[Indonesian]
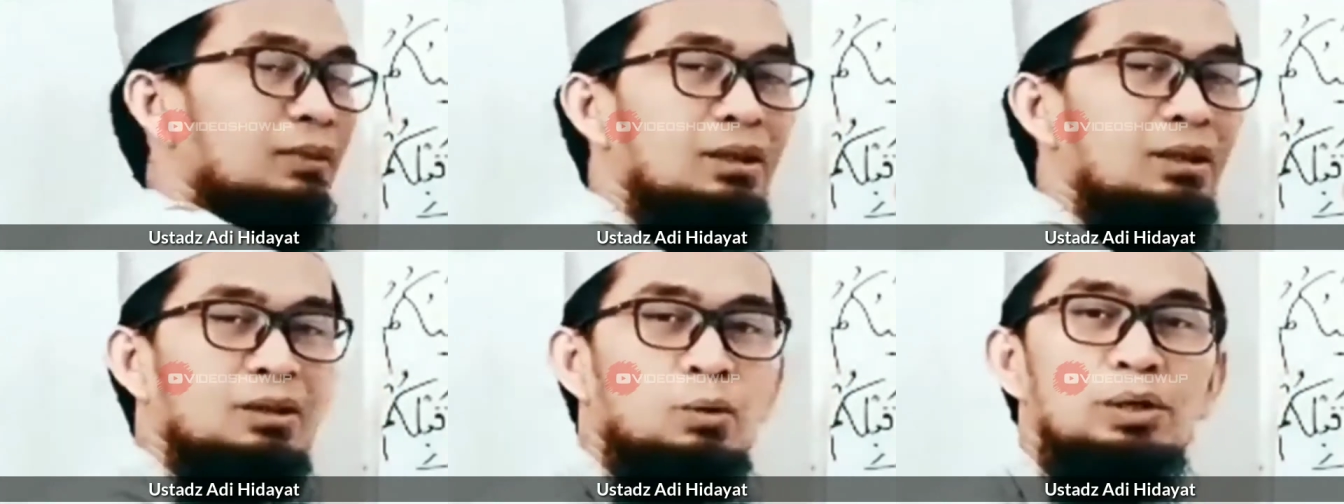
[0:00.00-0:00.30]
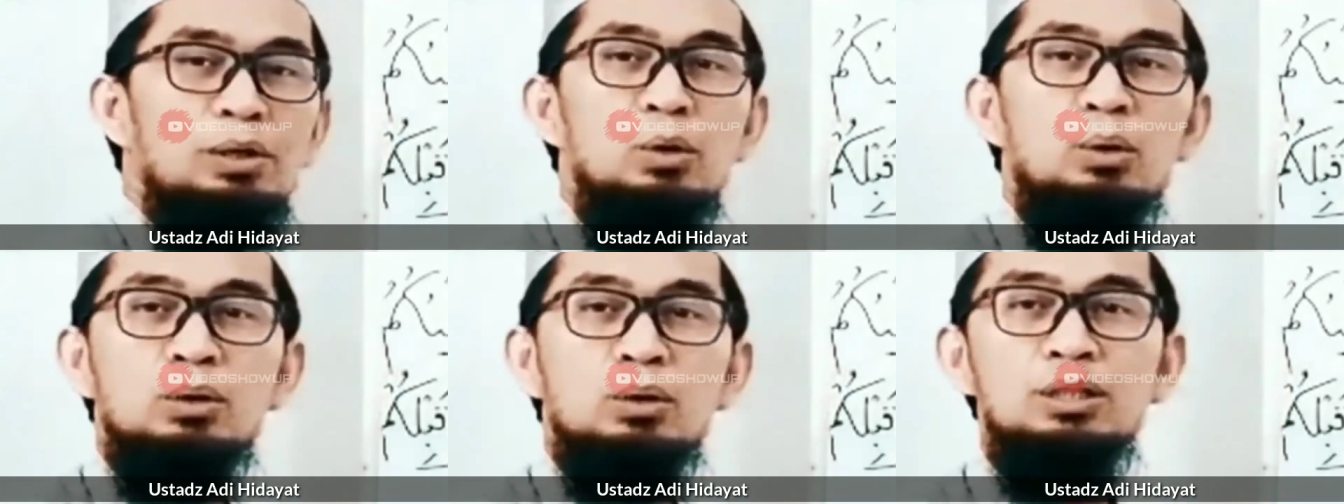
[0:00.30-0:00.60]
ya, wa
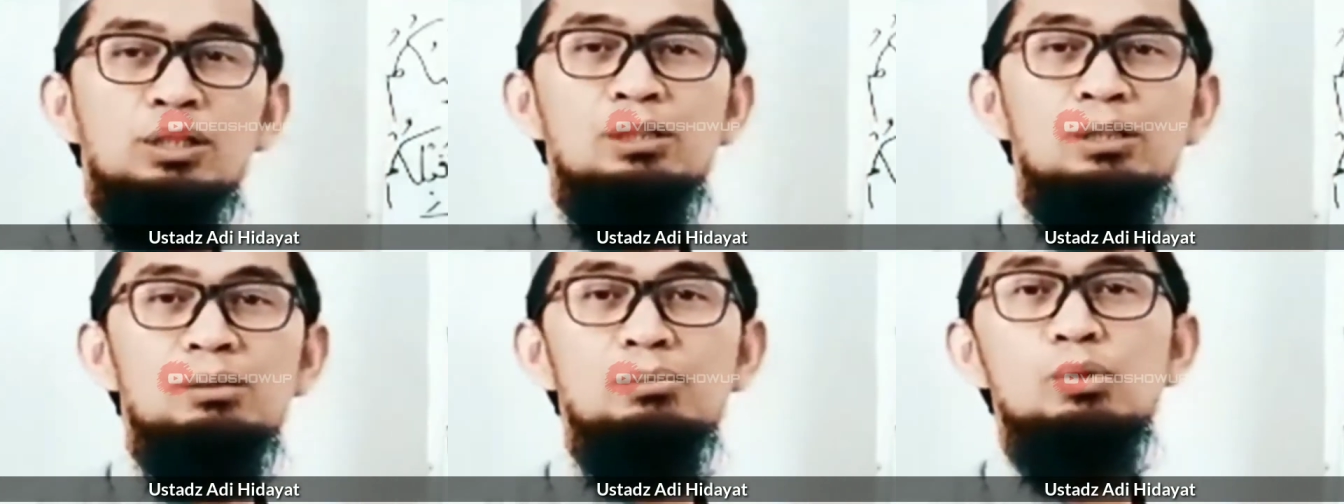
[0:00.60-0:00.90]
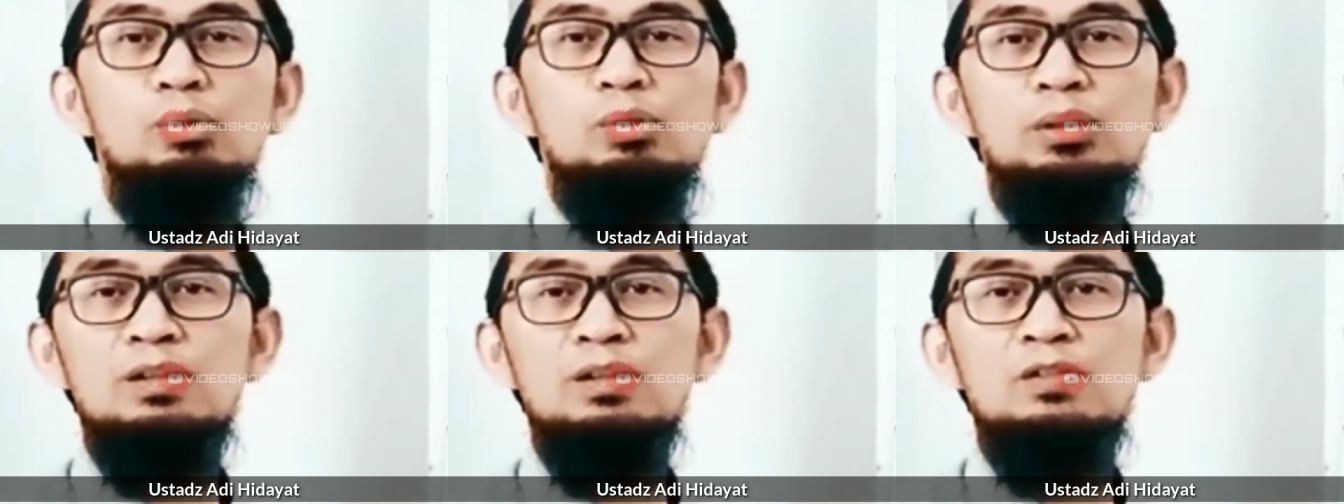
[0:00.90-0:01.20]

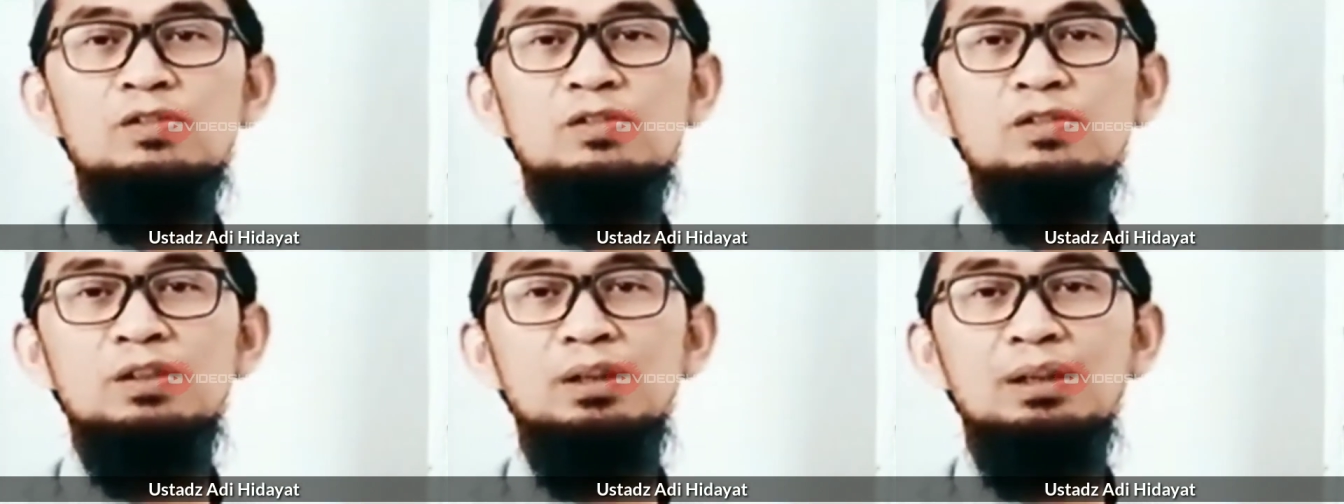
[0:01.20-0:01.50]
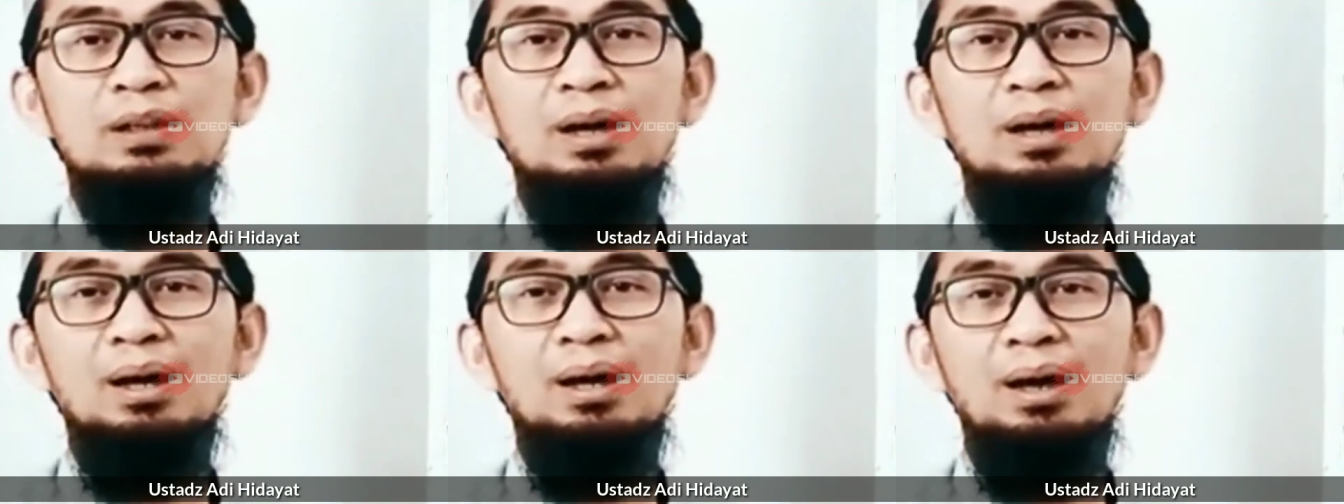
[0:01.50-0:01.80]
yuqimunas
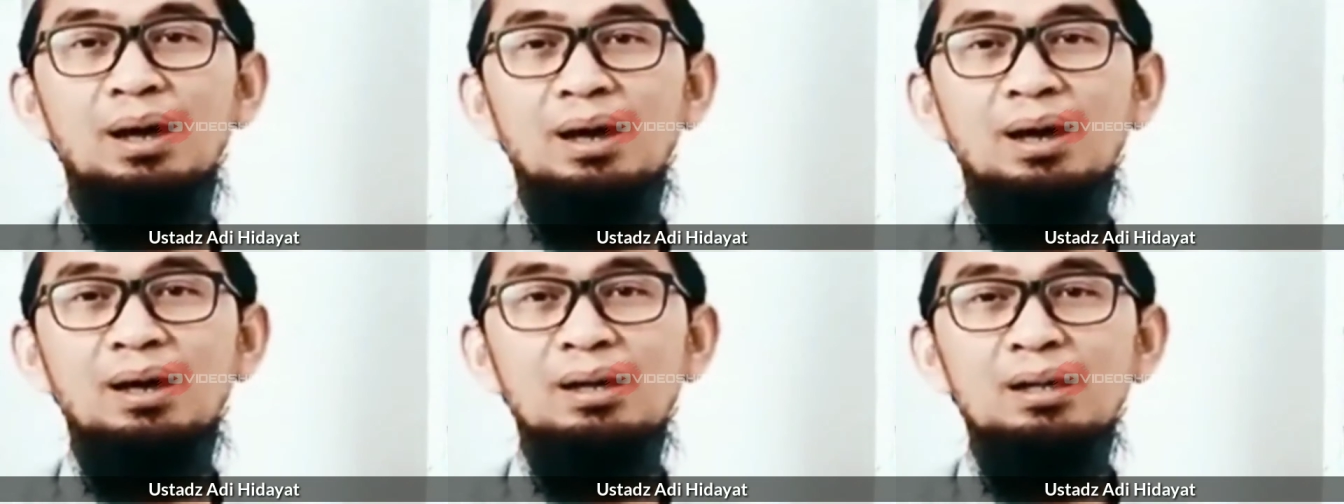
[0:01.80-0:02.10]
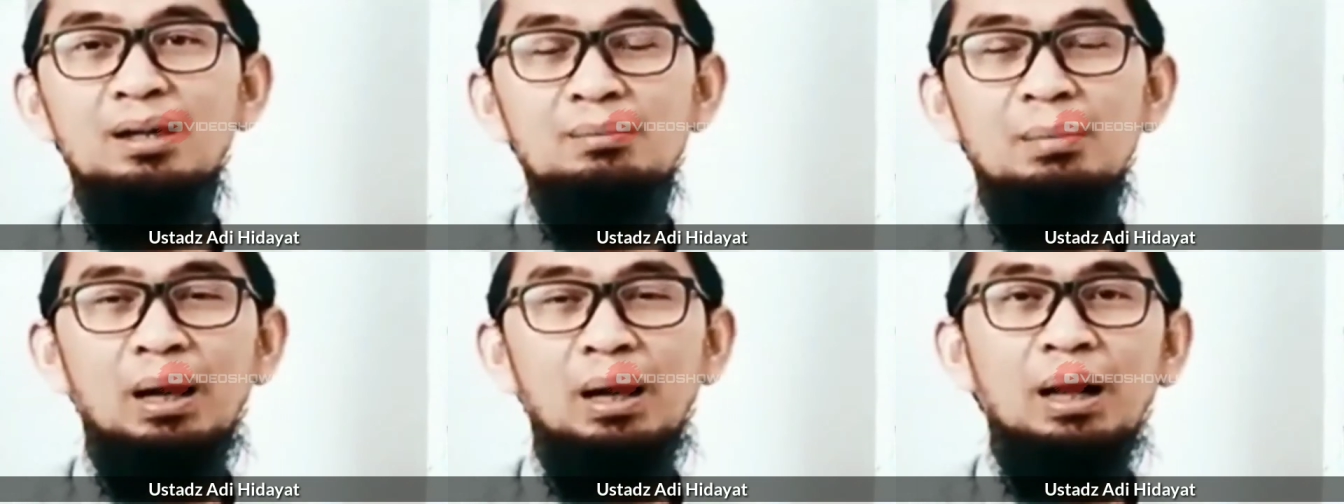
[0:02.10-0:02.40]
shalah
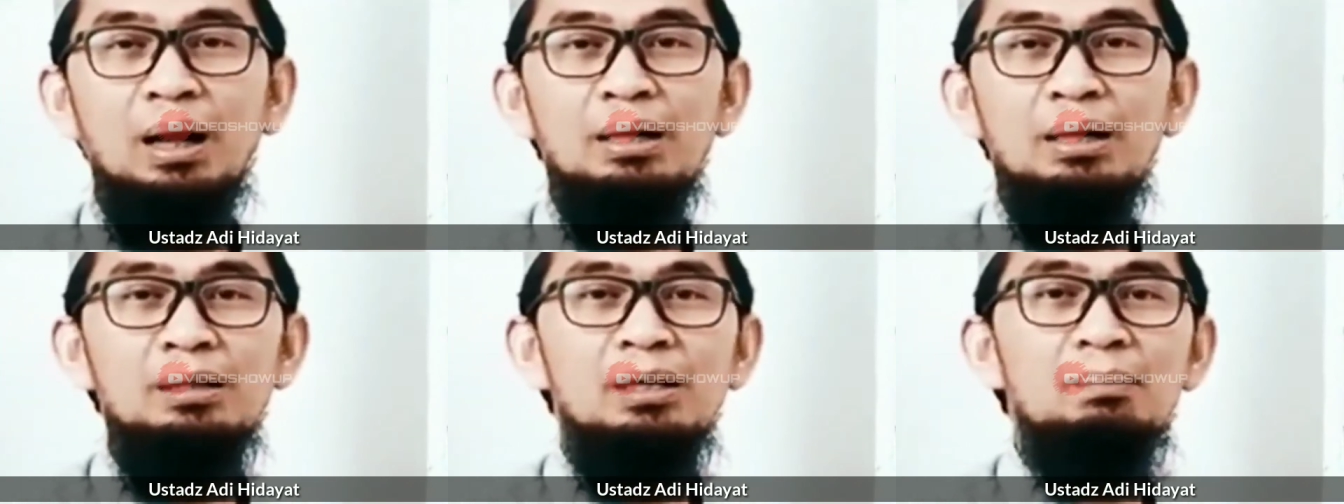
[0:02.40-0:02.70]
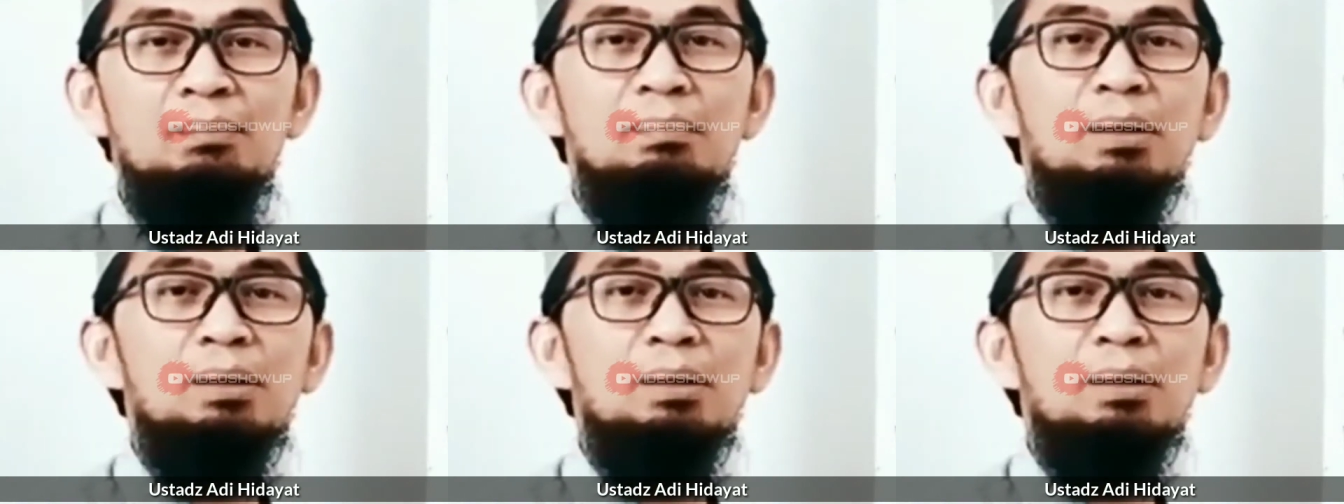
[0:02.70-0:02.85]
maka ia